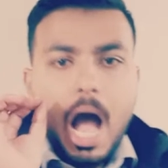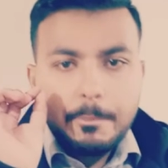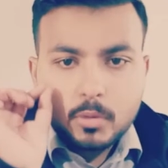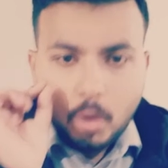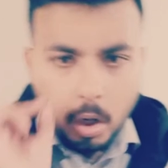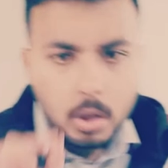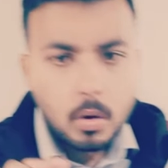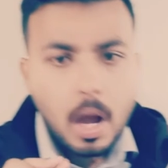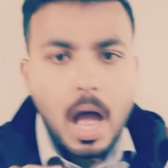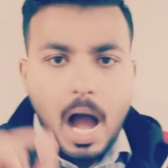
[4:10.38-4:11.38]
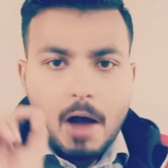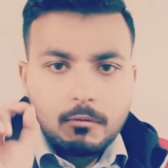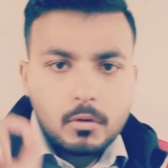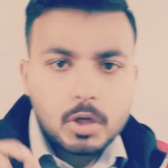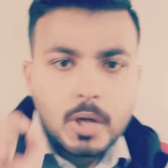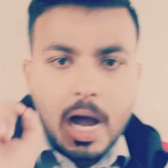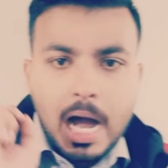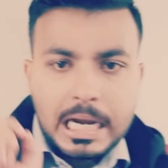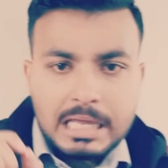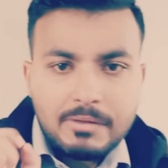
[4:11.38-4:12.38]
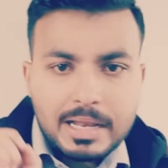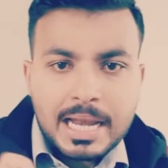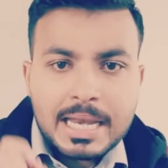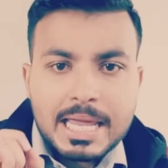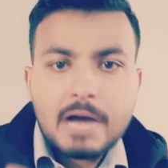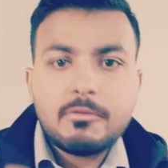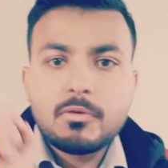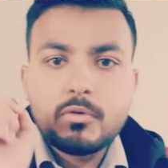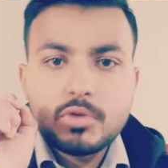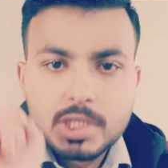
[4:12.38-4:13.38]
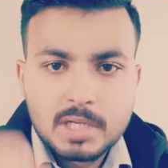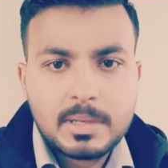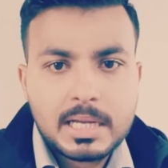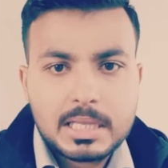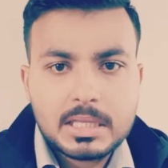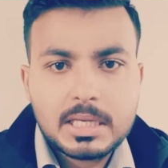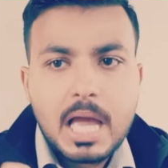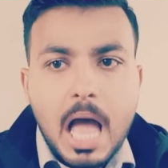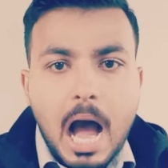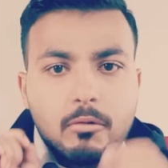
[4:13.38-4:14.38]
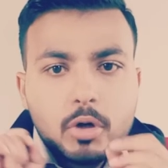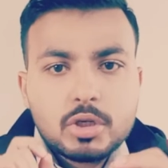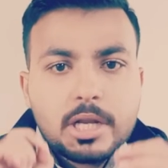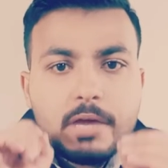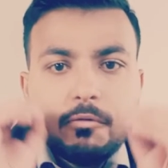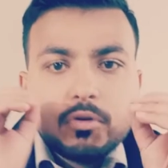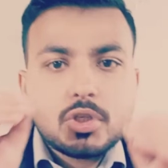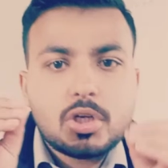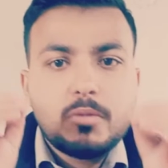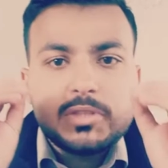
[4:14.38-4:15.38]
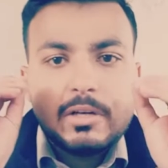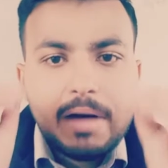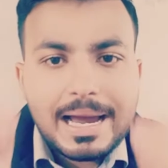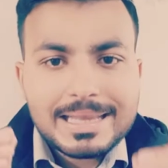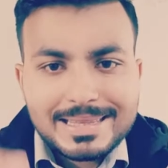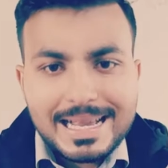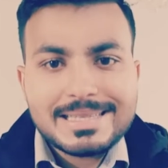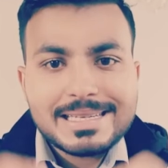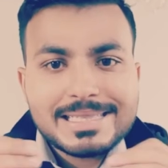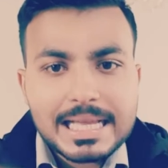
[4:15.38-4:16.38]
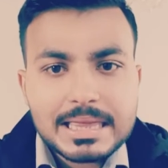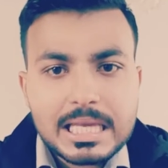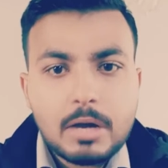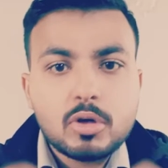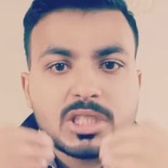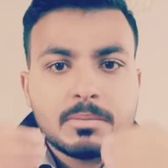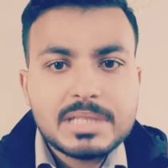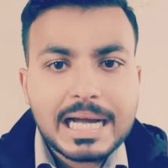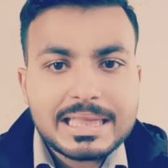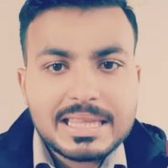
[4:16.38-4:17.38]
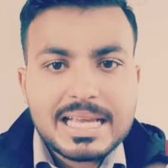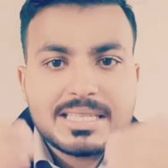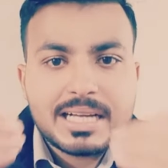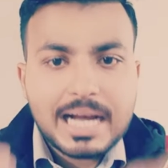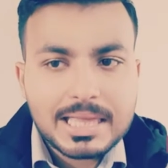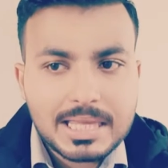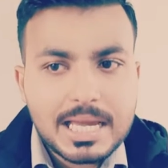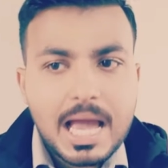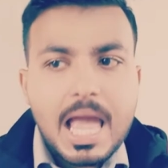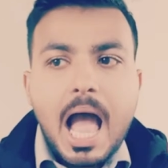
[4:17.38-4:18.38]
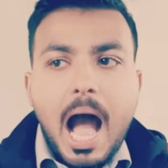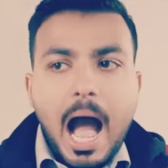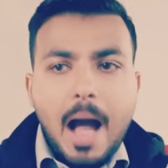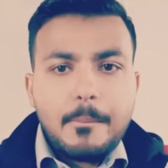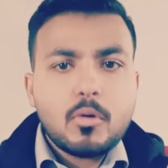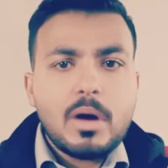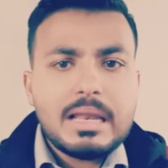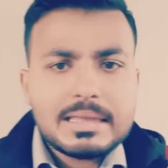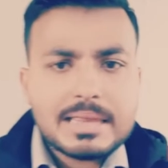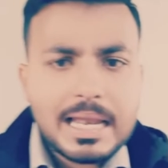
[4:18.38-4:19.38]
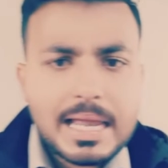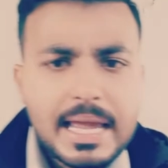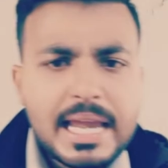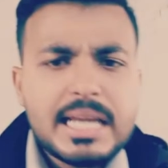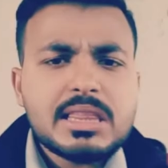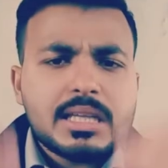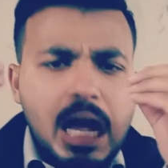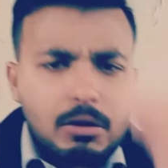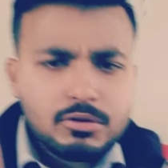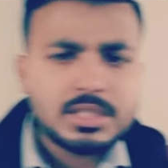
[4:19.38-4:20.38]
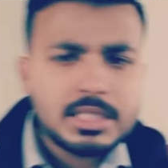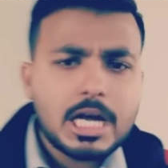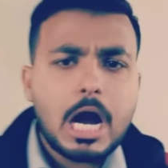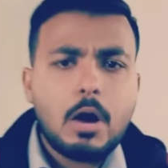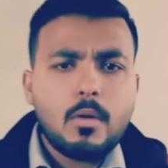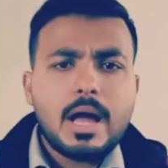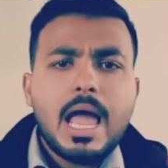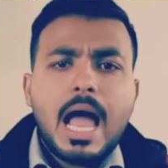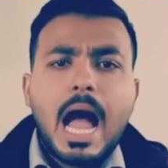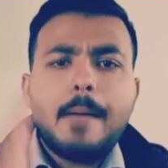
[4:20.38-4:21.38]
आप कौन हो आप वो जो आने वाला नया फ्यूचर बनाती हैं आप वो जो नए फ्यूचर को संवारती हैं सजाती हैं उनको समझाती हैं सिखाती हैं आपको अल्लाह ताला ने इतना कुछ दिया हुआ है